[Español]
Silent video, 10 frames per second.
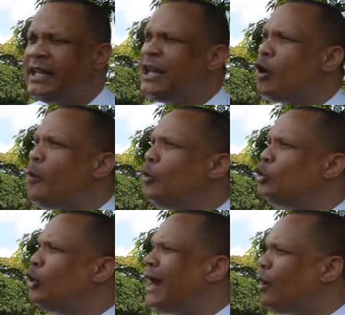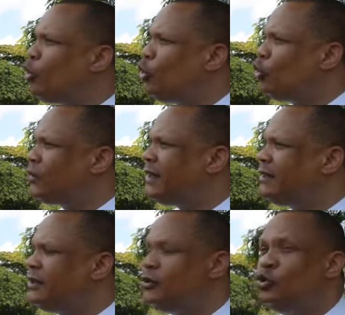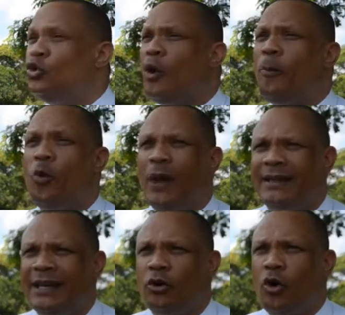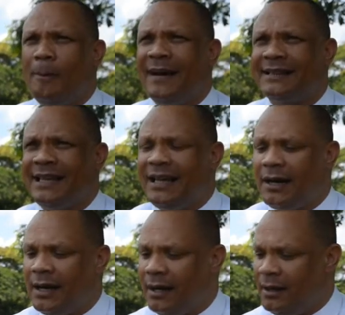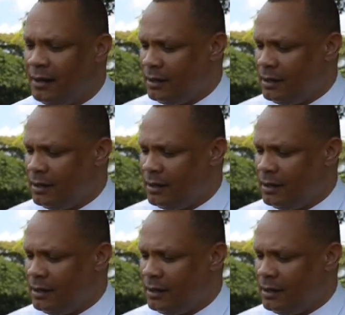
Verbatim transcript: y como no la conocen no pueden combatirla